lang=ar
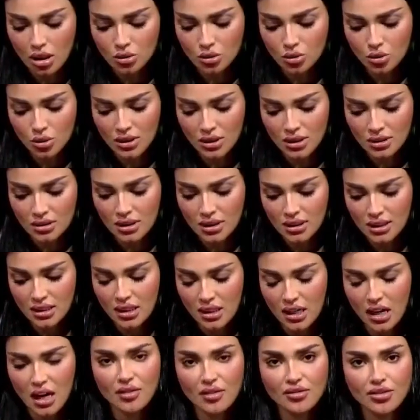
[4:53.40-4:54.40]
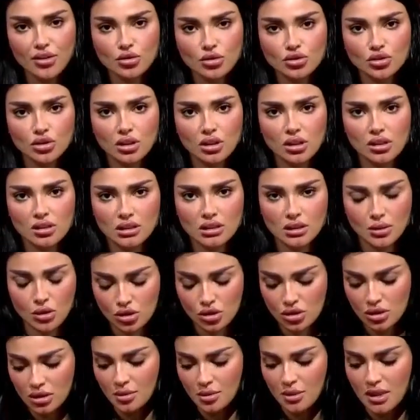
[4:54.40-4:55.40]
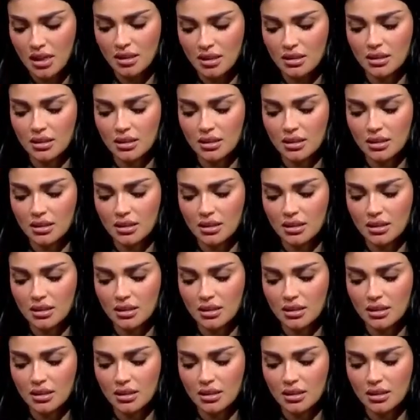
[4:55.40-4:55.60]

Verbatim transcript: يعطيك العافية وشكرا لتواجدك معنا